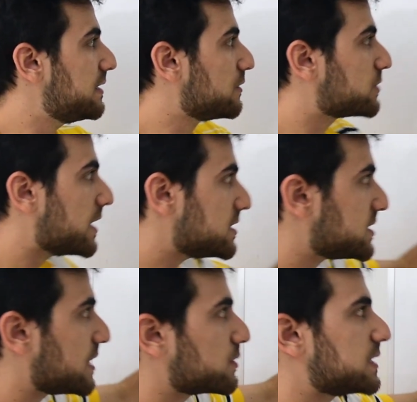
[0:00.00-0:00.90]
eu estaria
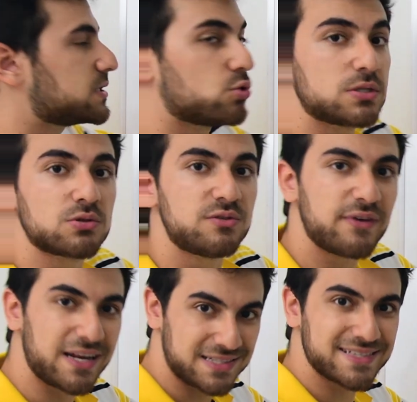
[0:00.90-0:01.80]
dizendo que esses dois são
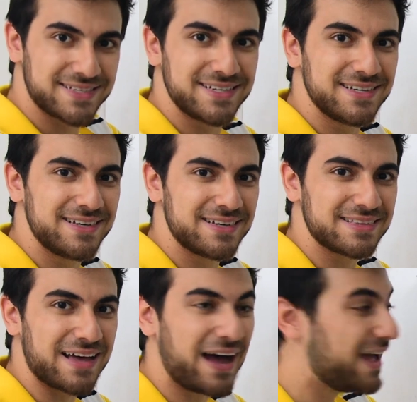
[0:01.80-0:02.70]
diferentes
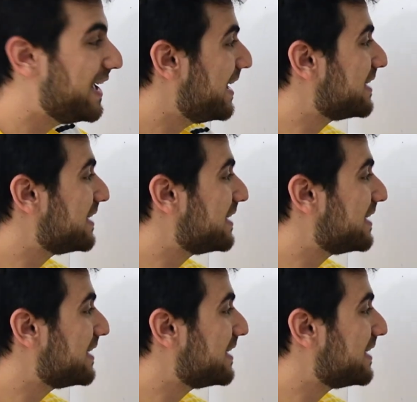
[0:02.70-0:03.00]
tá?